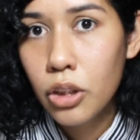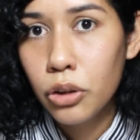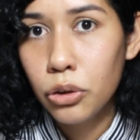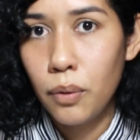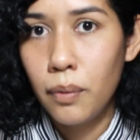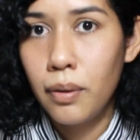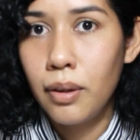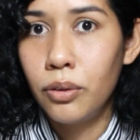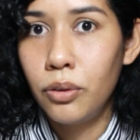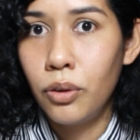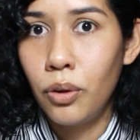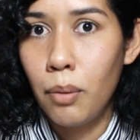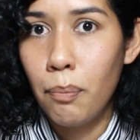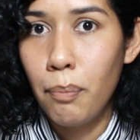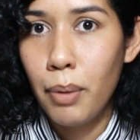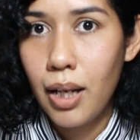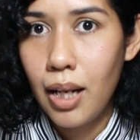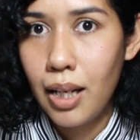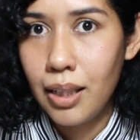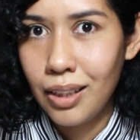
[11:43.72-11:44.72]
sobre todo
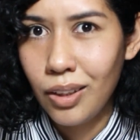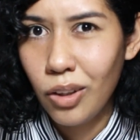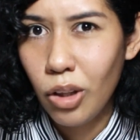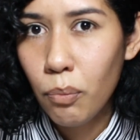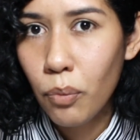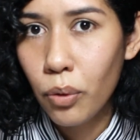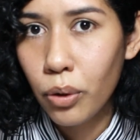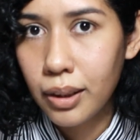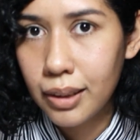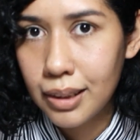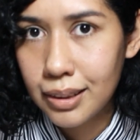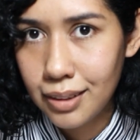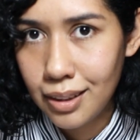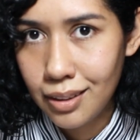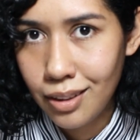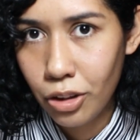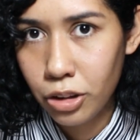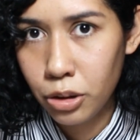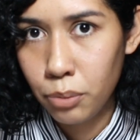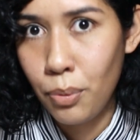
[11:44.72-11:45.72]
para alguien como
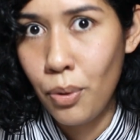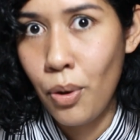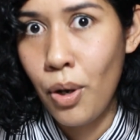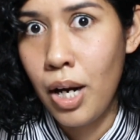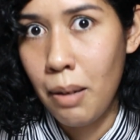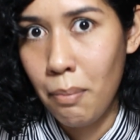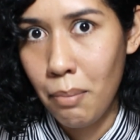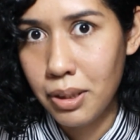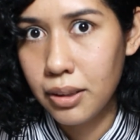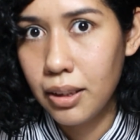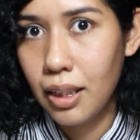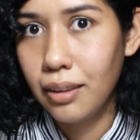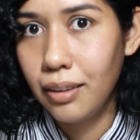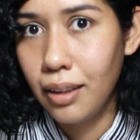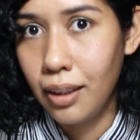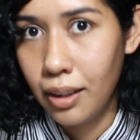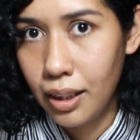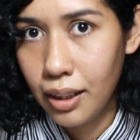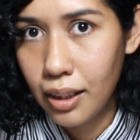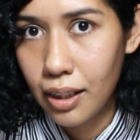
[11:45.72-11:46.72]
Cristian y los problemas que
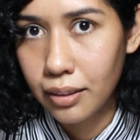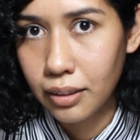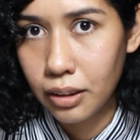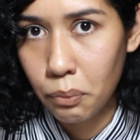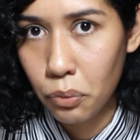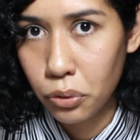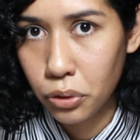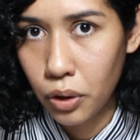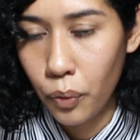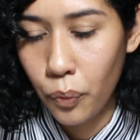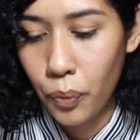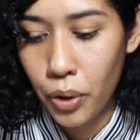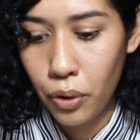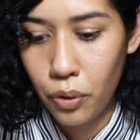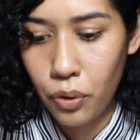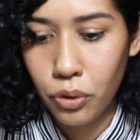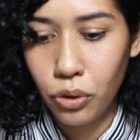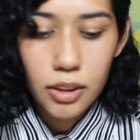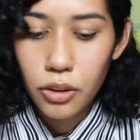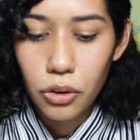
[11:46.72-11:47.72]
tenía, estamos de
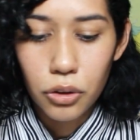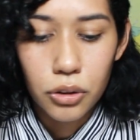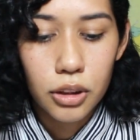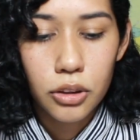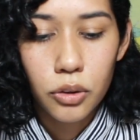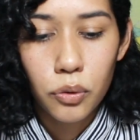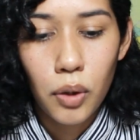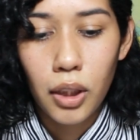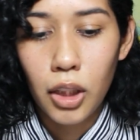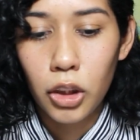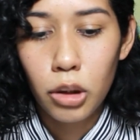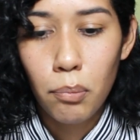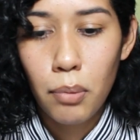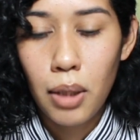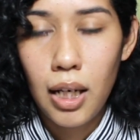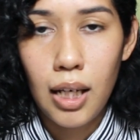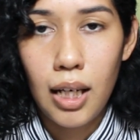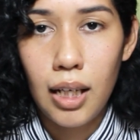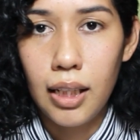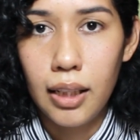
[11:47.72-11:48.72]
acuerdo. Entonces no hay que
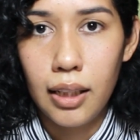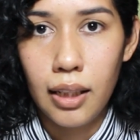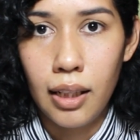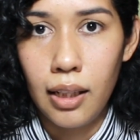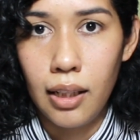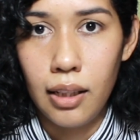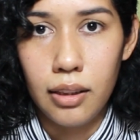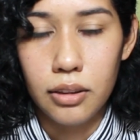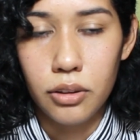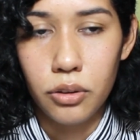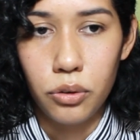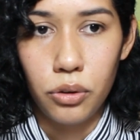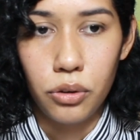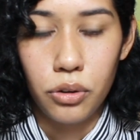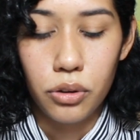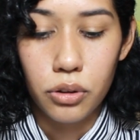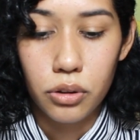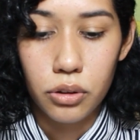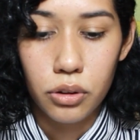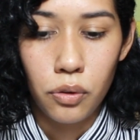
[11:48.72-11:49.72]
tomar a la ligera esto, ¿no?